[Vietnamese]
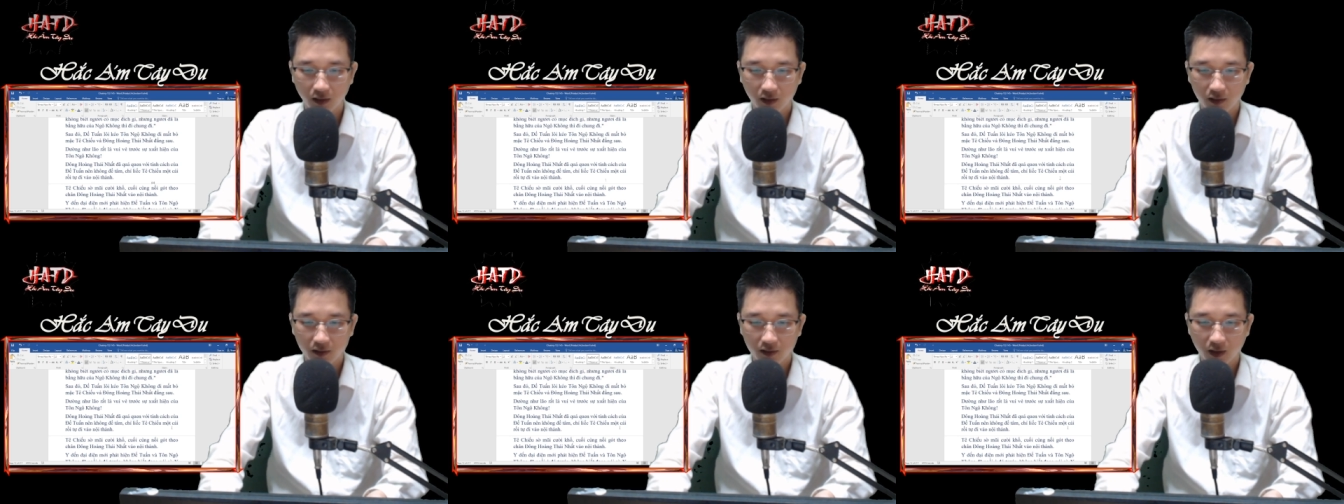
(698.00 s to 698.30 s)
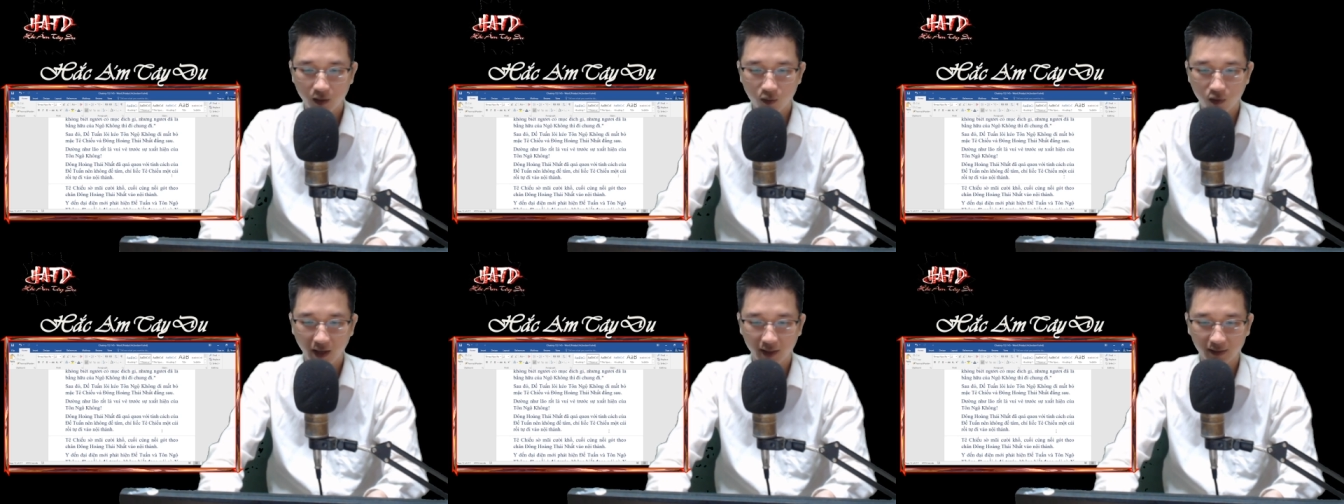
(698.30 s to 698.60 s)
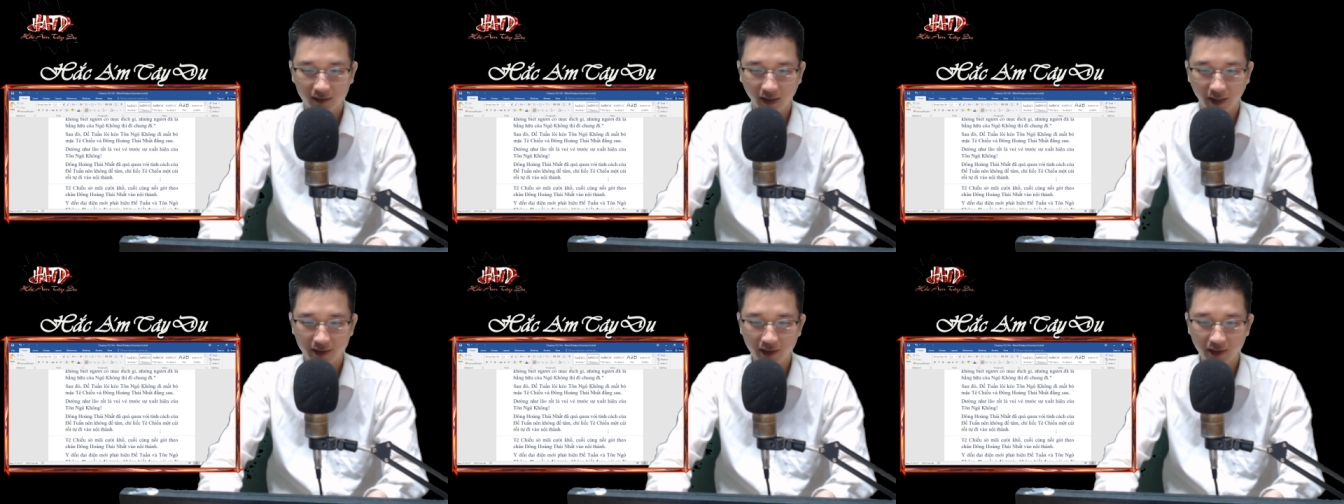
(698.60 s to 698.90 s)
Đông Hoàng
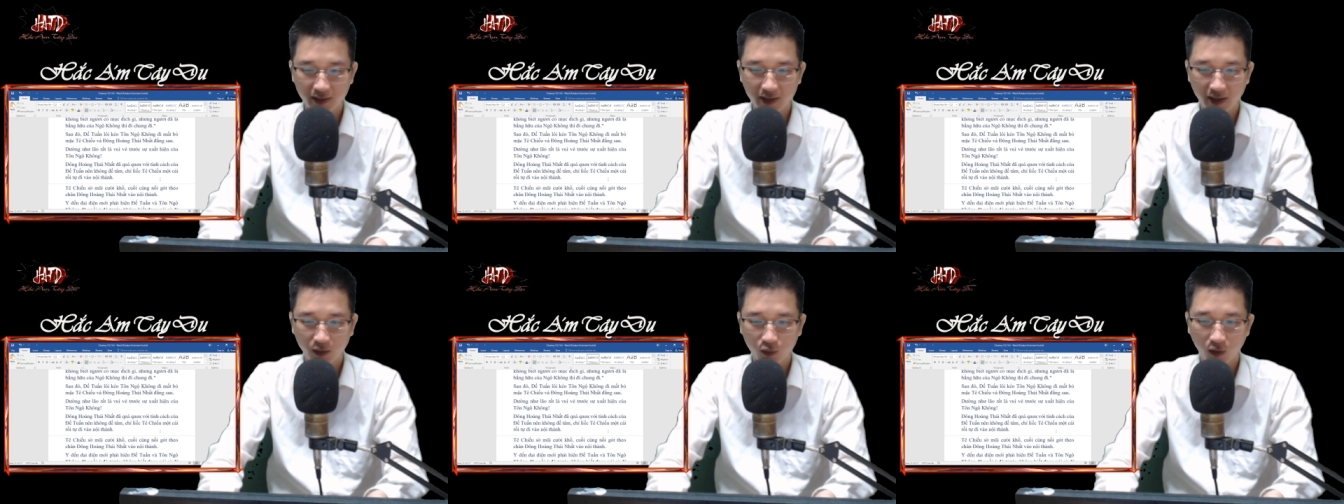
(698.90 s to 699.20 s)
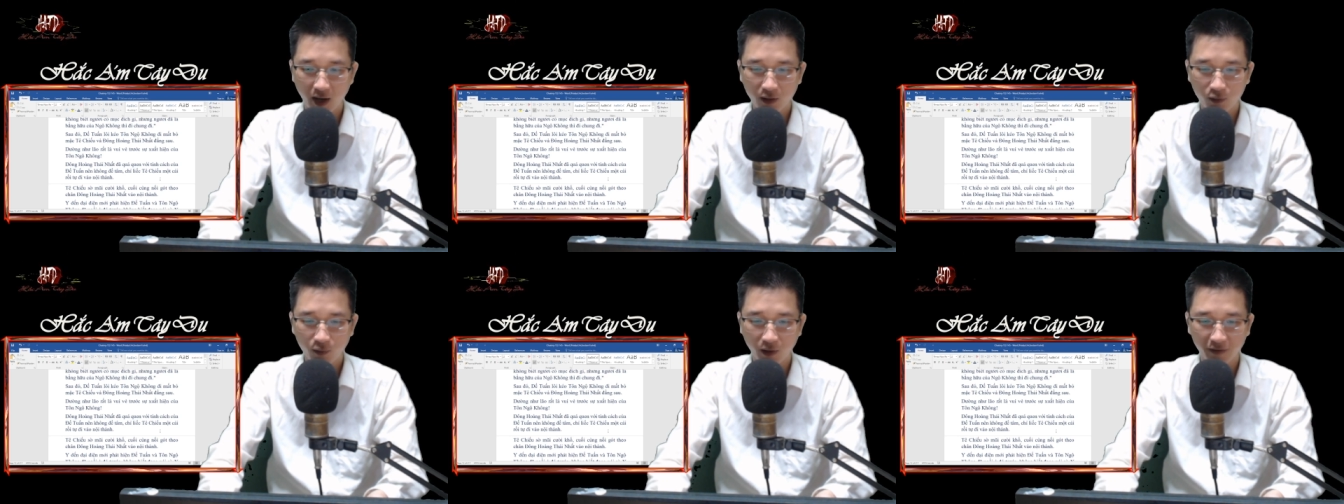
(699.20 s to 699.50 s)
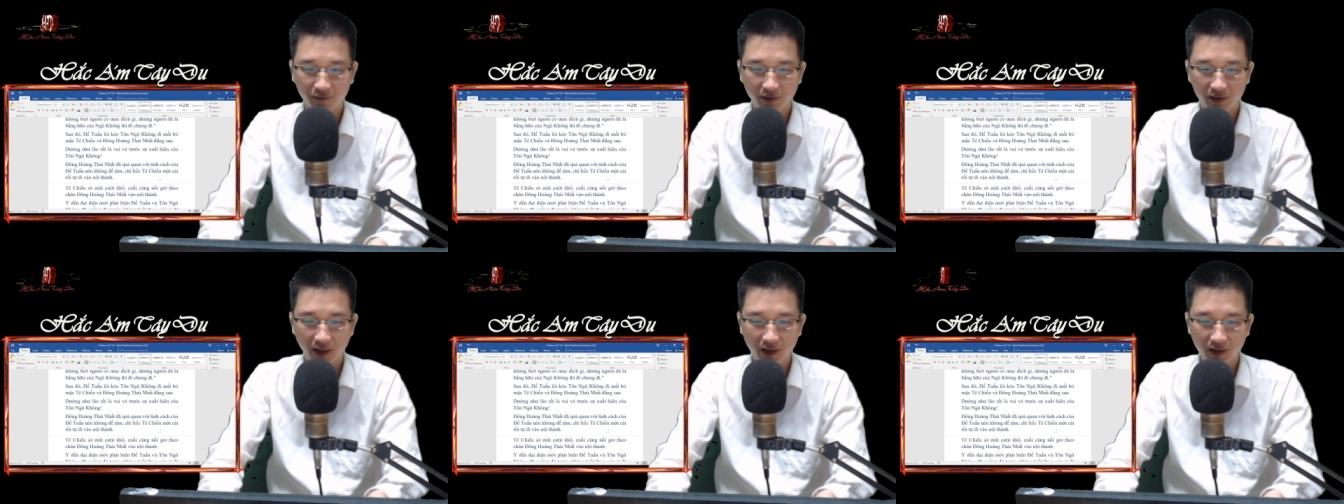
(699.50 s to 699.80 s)
Thái Nhất đã quá quen
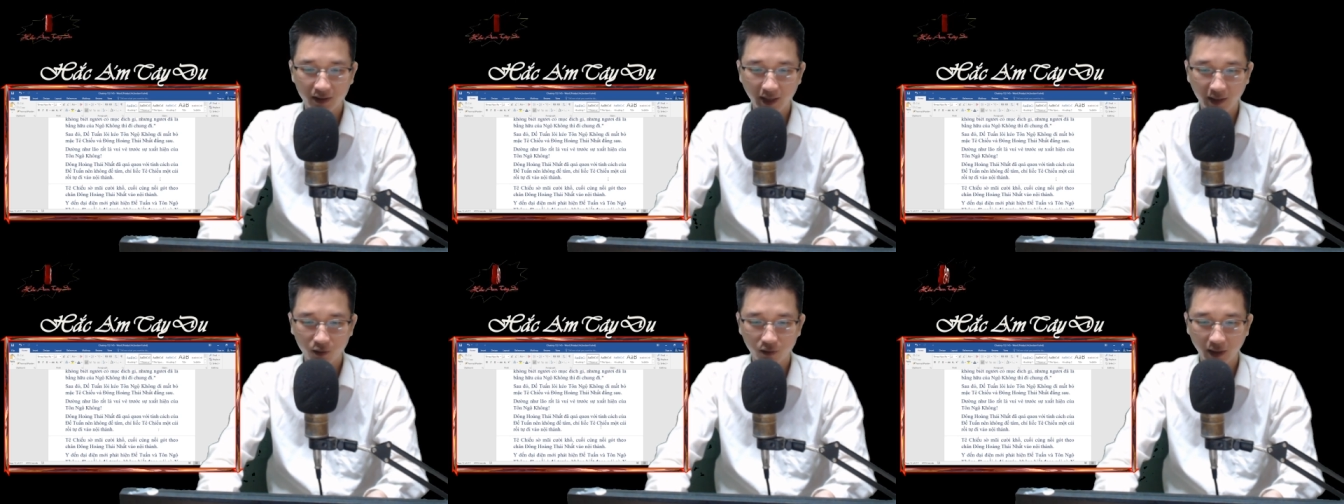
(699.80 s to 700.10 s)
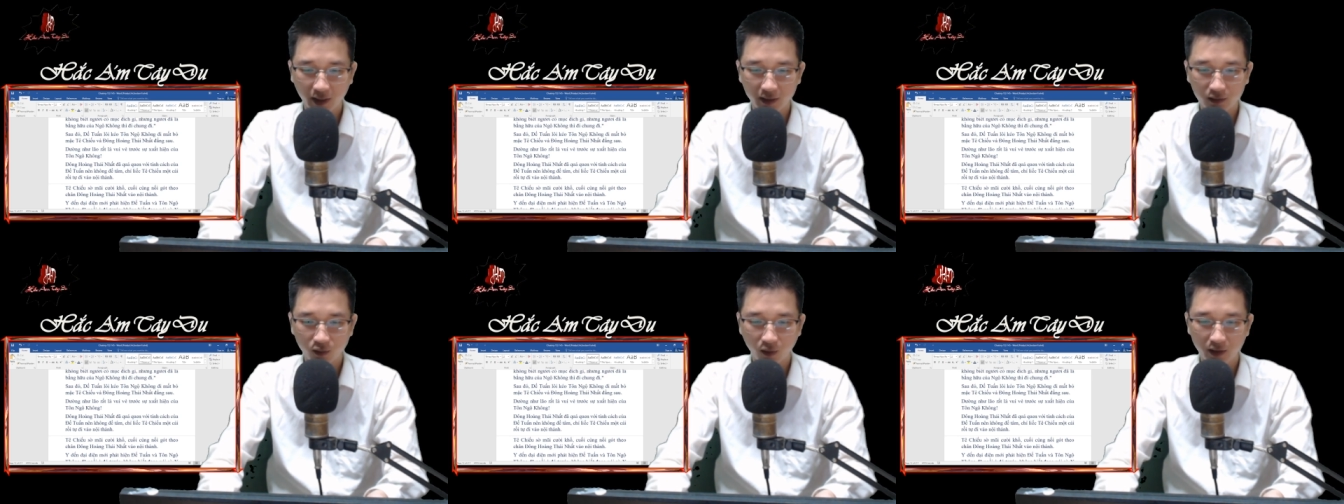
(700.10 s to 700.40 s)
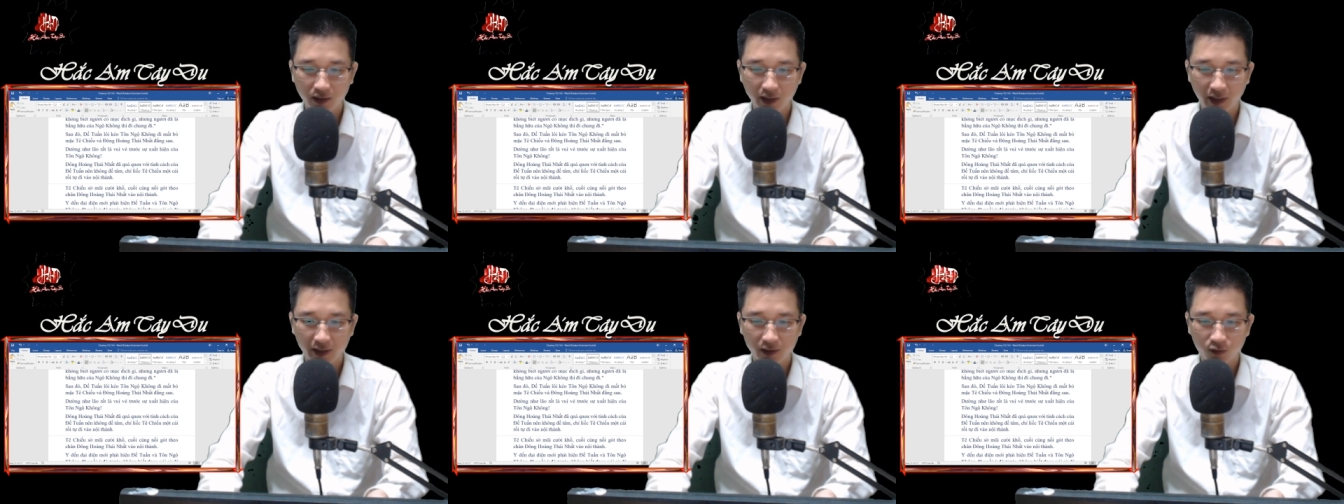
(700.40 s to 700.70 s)
với tính cách của Đế
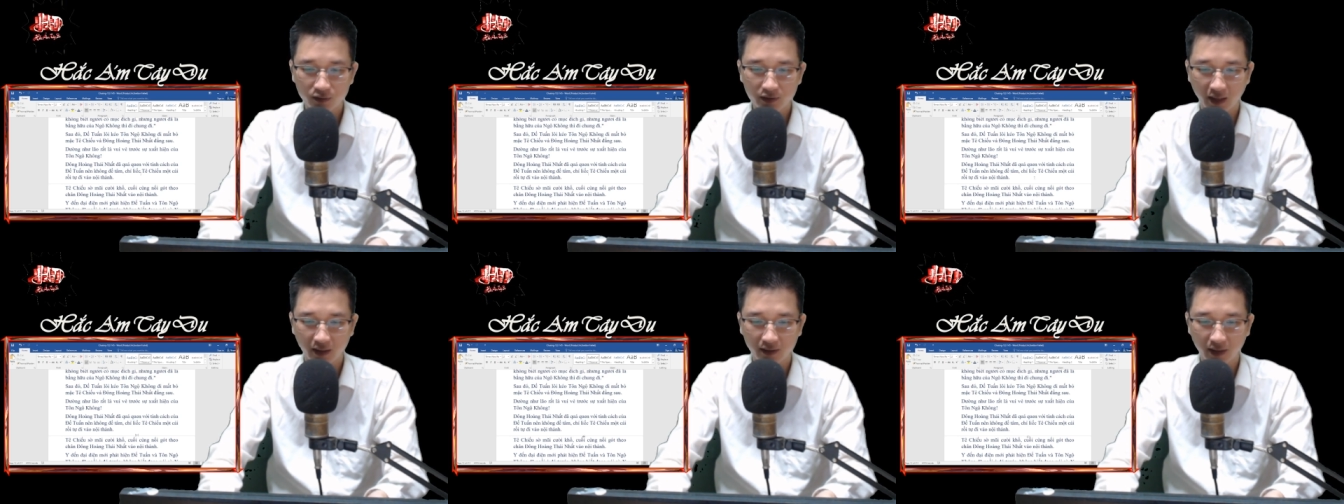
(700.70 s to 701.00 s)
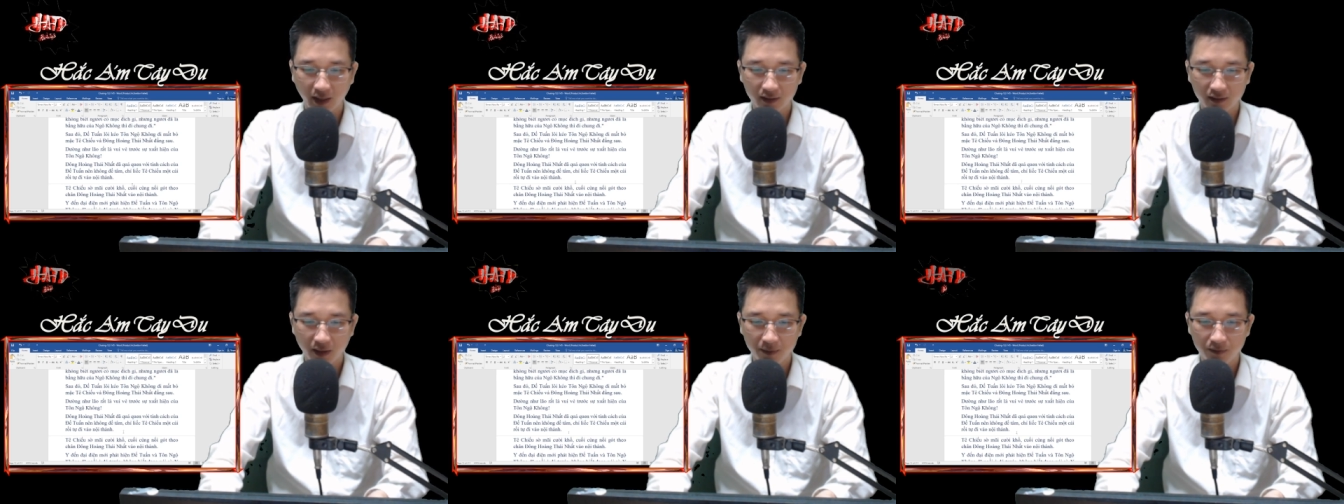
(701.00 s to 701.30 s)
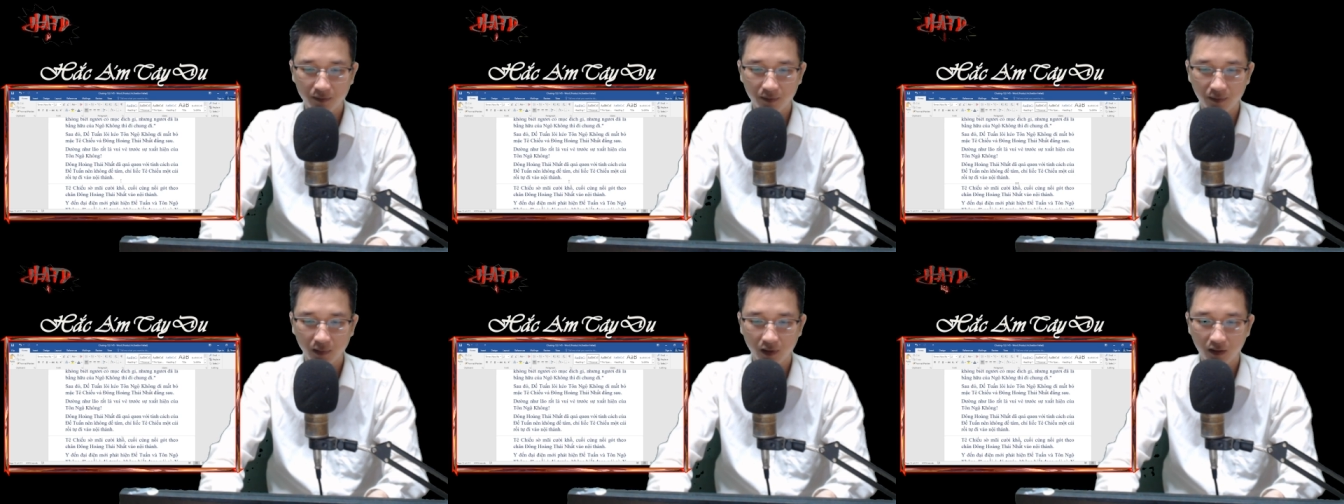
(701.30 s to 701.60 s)
Tuấn nên cũng chẳng để
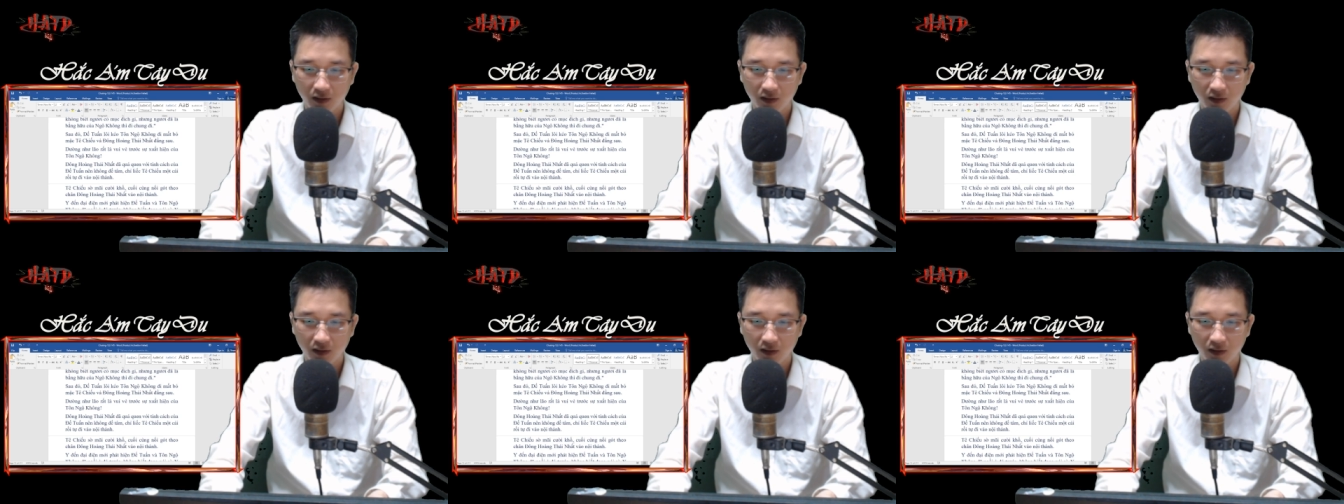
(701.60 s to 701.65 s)
tâm.